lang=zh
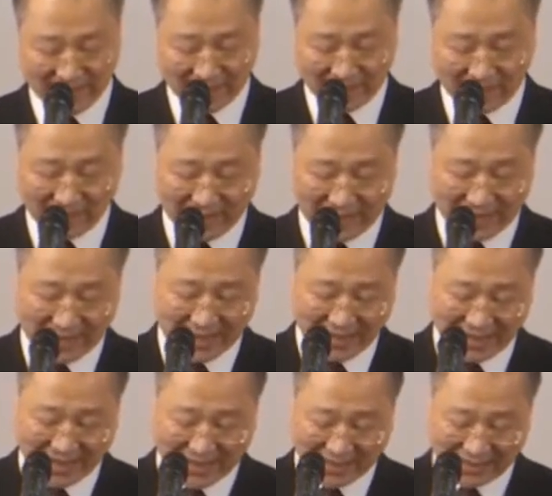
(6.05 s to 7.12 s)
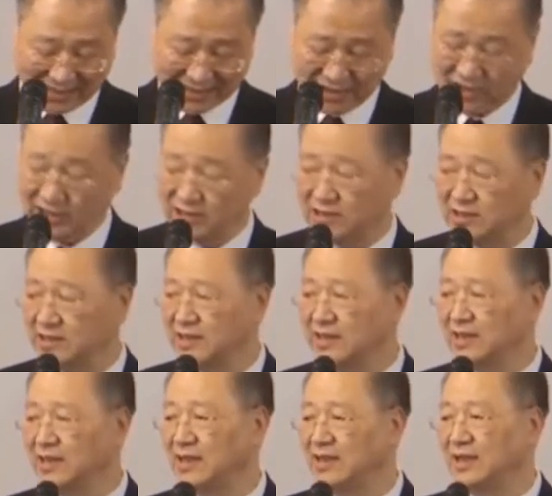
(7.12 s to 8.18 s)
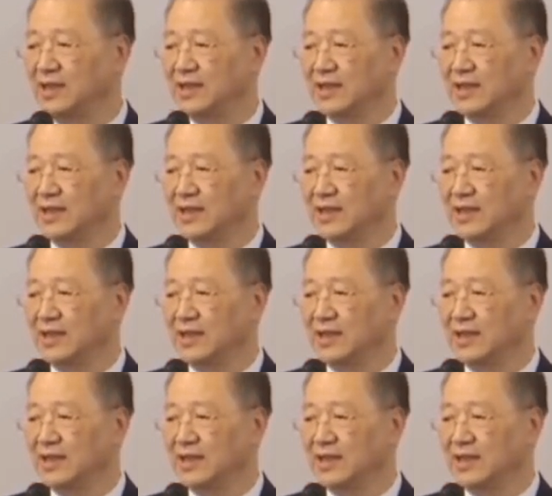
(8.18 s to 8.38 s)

新年呢，其实